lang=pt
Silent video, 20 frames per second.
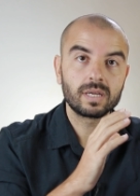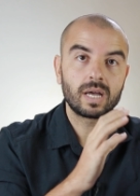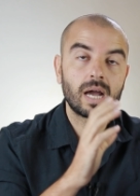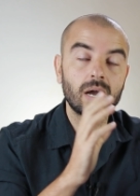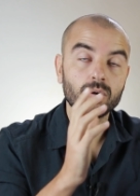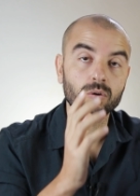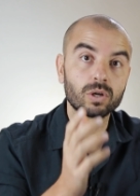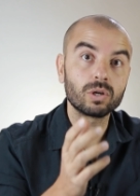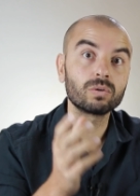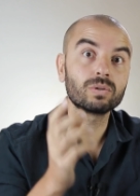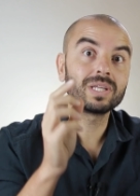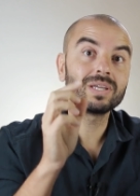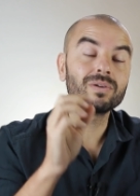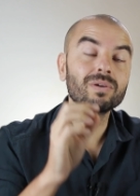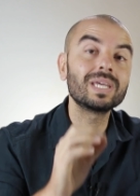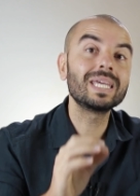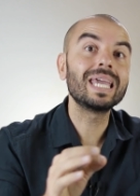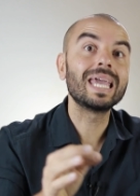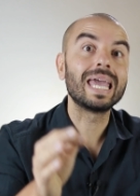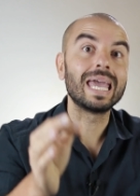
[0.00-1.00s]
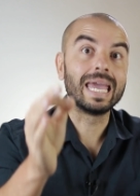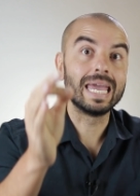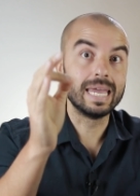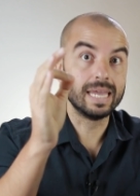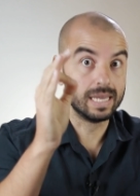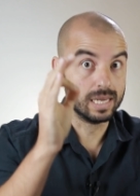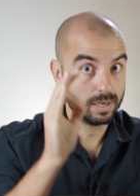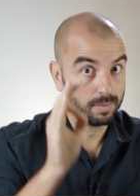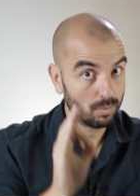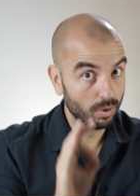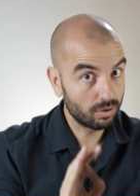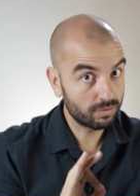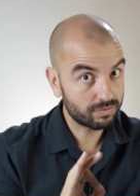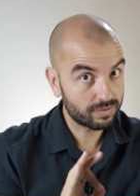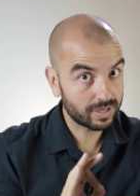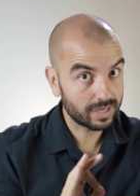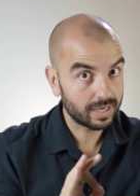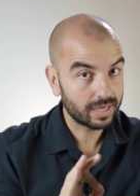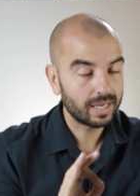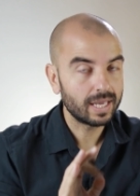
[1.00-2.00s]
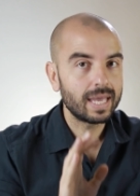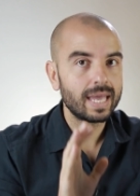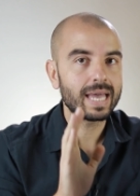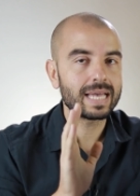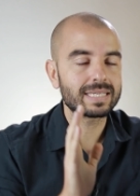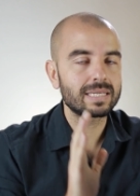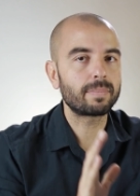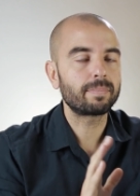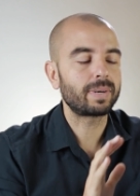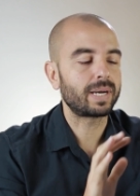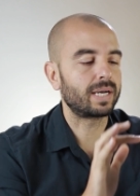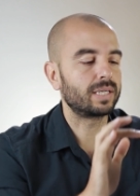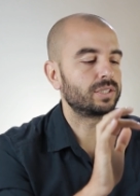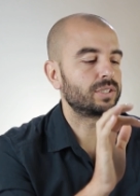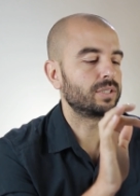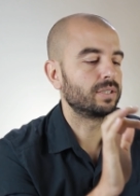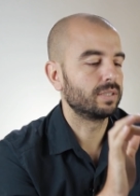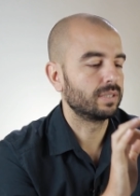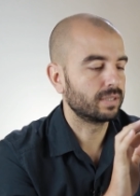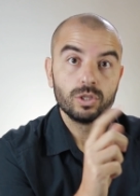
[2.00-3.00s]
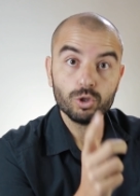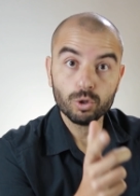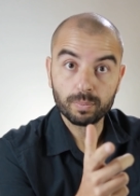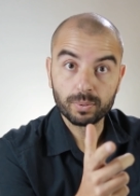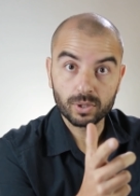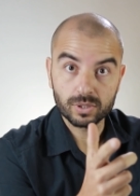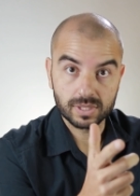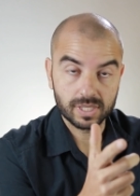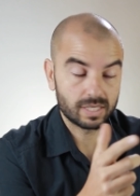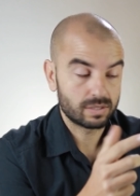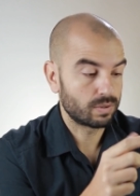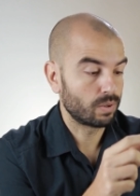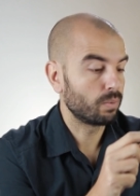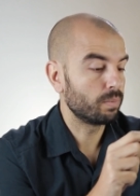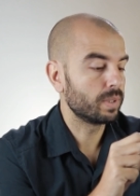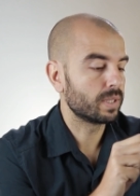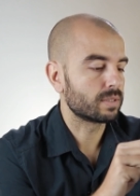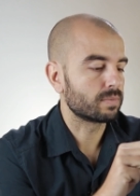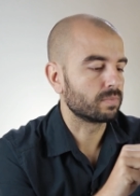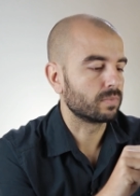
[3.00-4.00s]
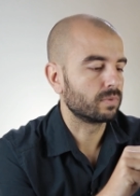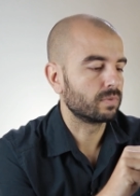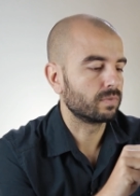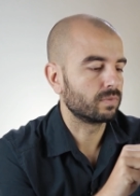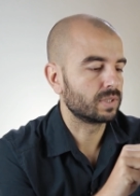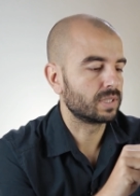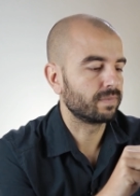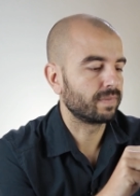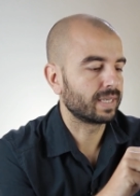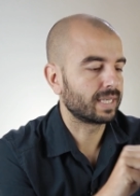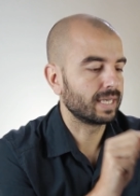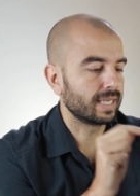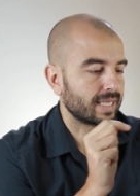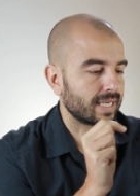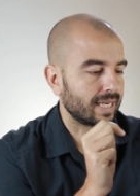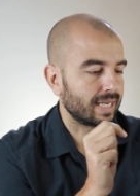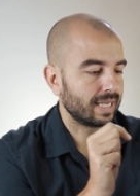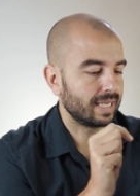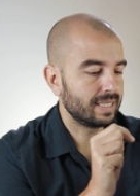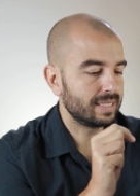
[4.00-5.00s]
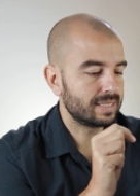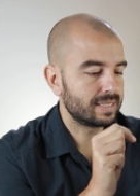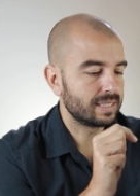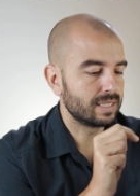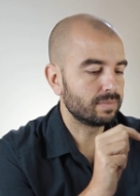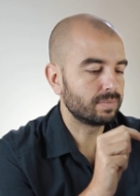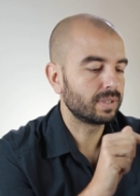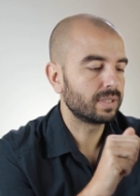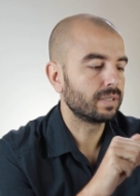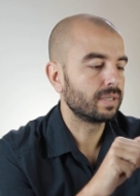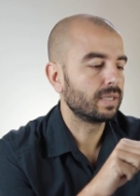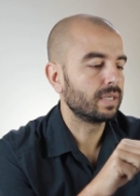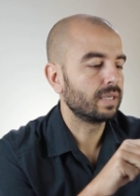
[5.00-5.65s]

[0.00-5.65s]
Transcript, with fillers: Agora eu tenho que remover essa parte. E o processo é o mesmo. Você vai clicar em cima